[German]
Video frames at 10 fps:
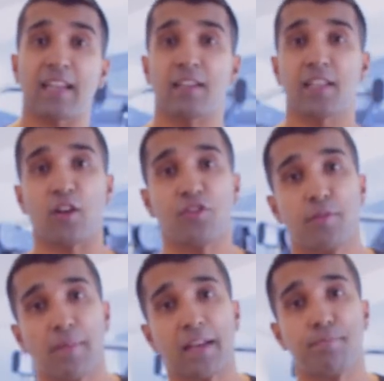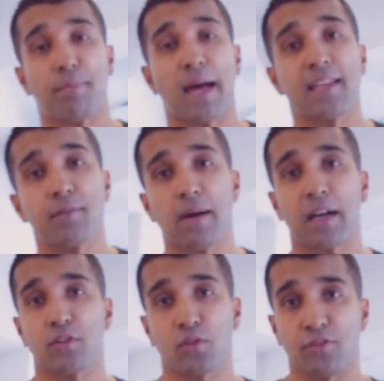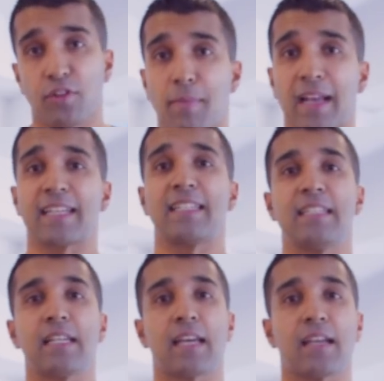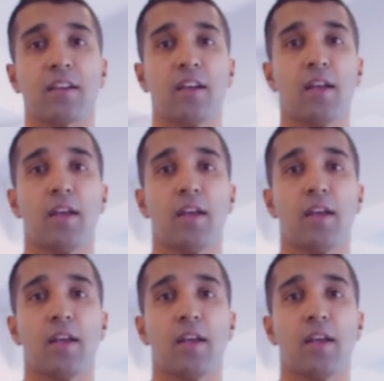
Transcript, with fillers: kann ich auch für meine Beine machen oder für mein Kniegelenk.